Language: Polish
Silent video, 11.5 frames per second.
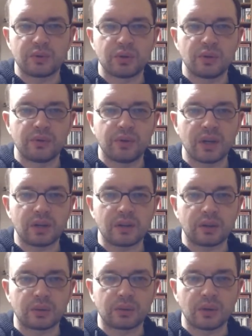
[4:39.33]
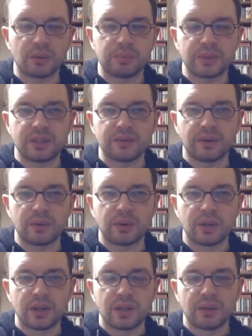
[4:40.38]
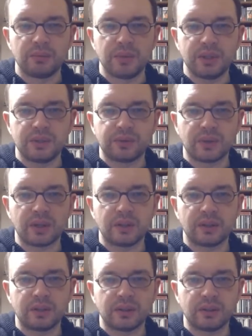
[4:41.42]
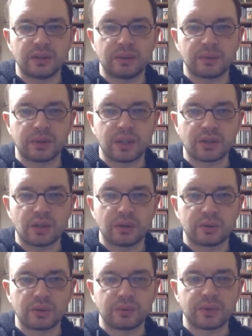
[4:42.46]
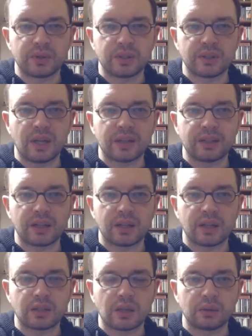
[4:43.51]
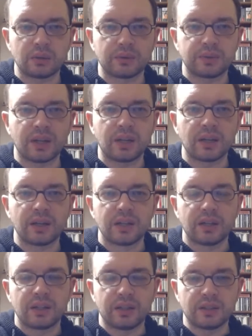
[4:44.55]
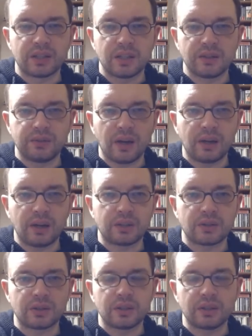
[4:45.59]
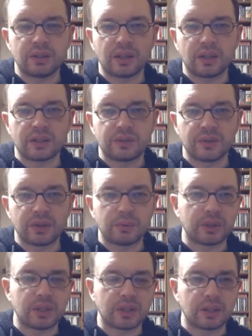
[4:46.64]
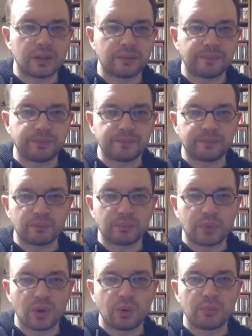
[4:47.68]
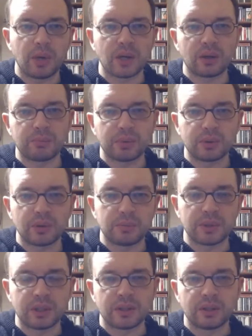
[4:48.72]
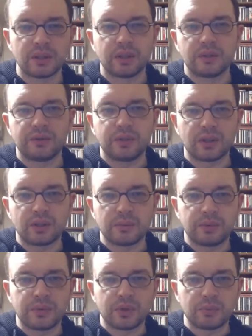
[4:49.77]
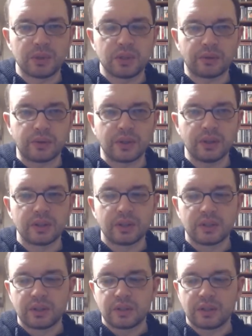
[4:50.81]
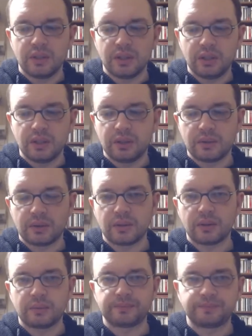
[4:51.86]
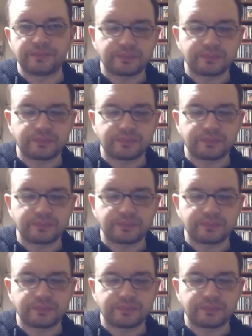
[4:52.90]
Jules Verne, który opisywał bitwę e, kaszalotów, atak kaszalotów na e, sejwale, czyli na zwykłe takie mm, humbako-podobne wieloryby fiszbinowe i um,